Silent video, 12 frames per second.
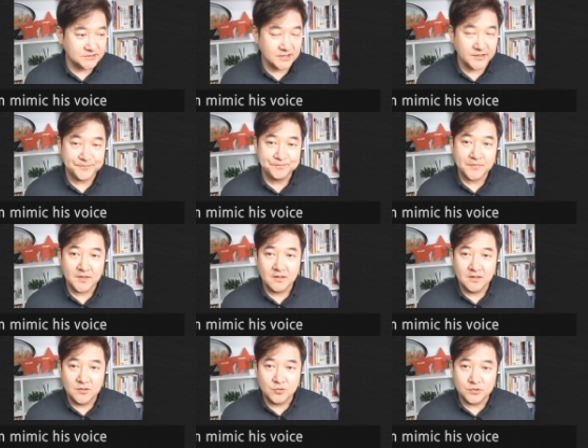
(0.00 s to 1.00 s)
자,
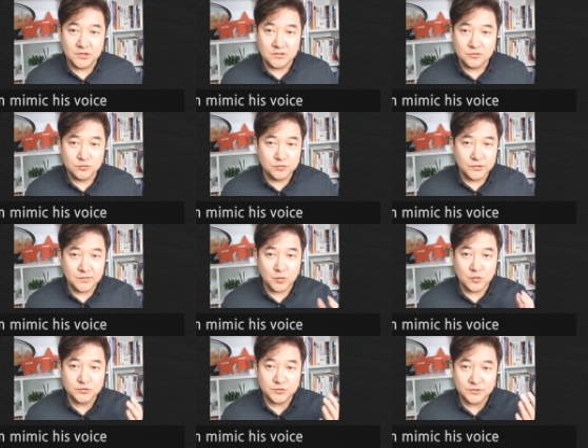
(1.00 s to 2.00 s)
우리가 누구의
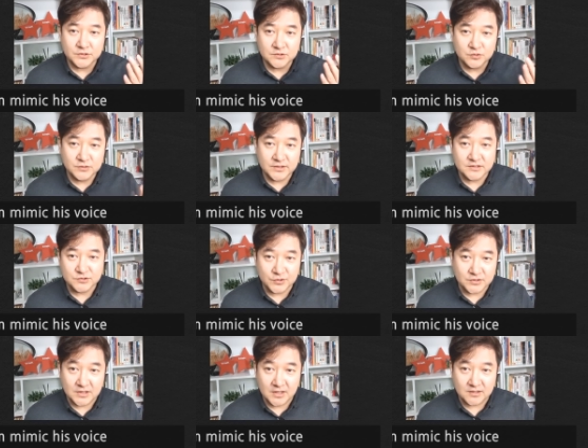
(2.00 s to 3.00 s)
목소리를 흉내낼 수
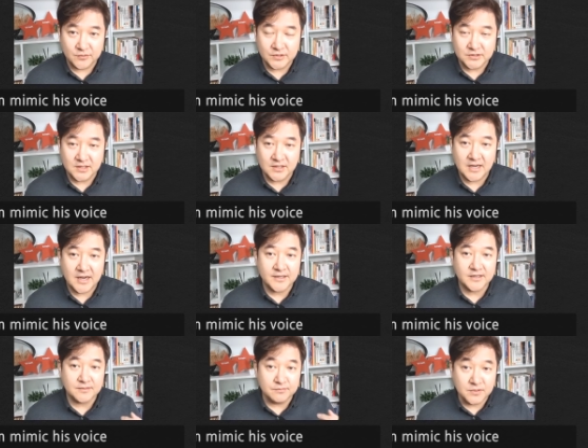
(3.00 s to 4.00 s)
있다라고 할 때
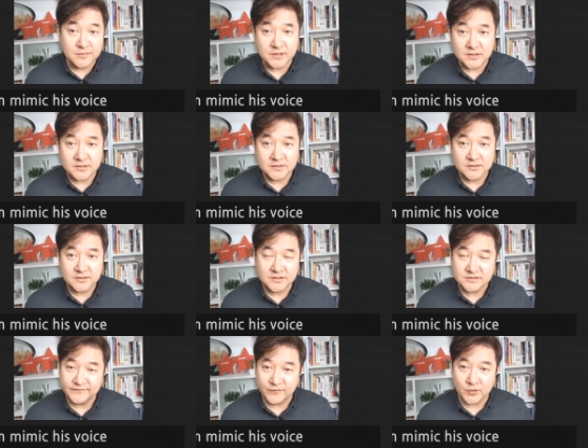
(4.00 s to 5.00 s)
I can mimic
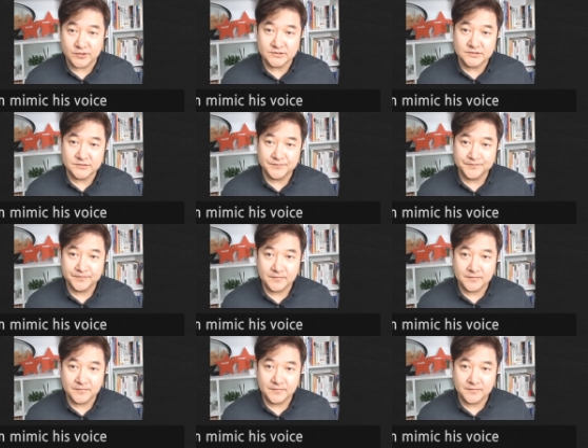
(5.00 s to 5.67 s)
his voice.